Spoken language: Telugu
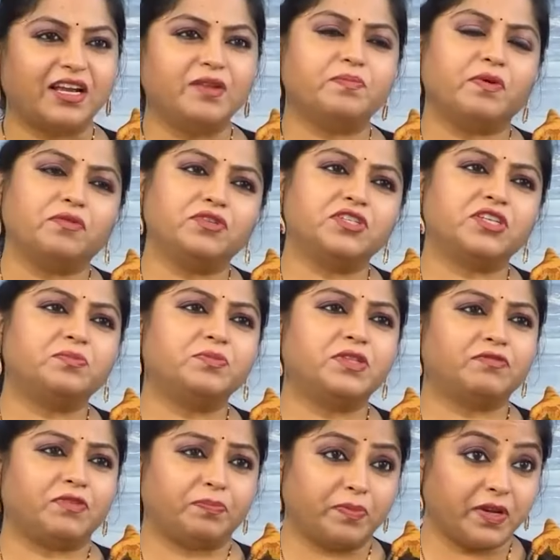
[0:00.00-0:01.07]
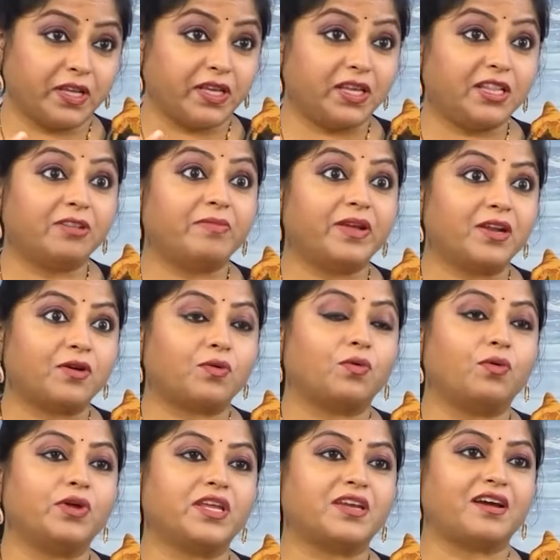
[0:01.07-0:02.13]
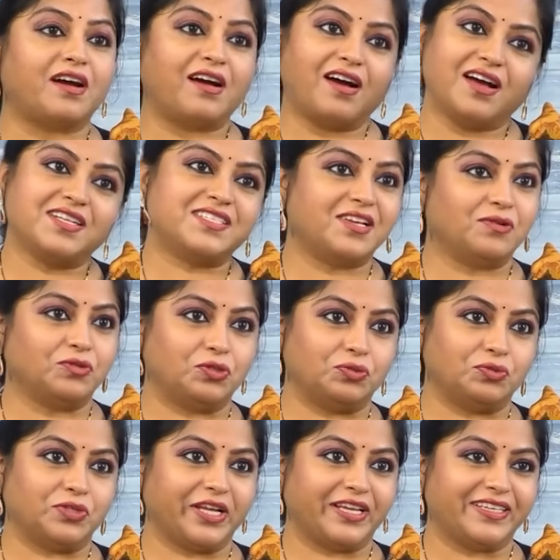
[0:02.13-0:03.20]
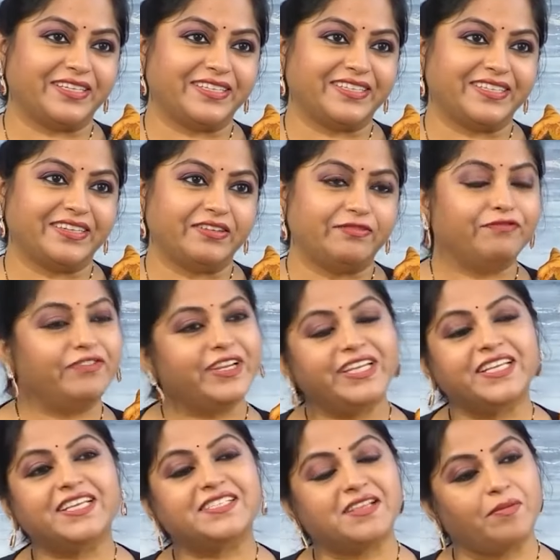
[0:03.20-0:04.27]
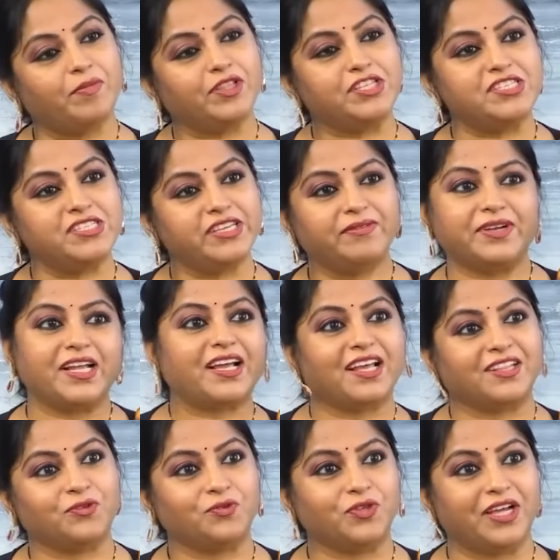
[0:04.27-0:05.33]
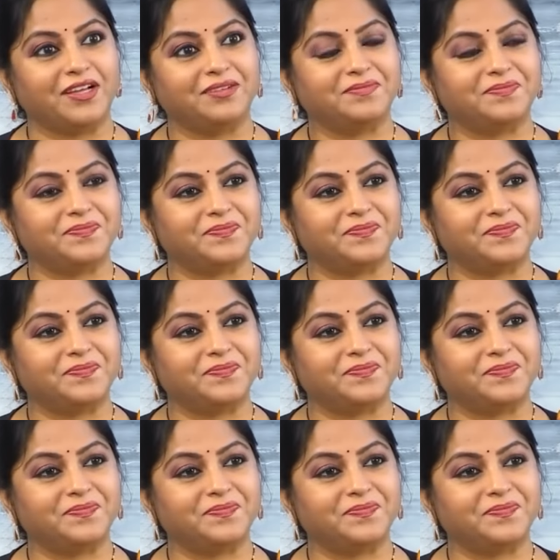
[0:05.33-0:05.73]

కానీ భవిష్యత్ మీద విపరీతమైన కోరిక ఆశ ఉంటూ ఉంటాయి వీటికి సంబంధించి ఏమన్నా కథ ఉందా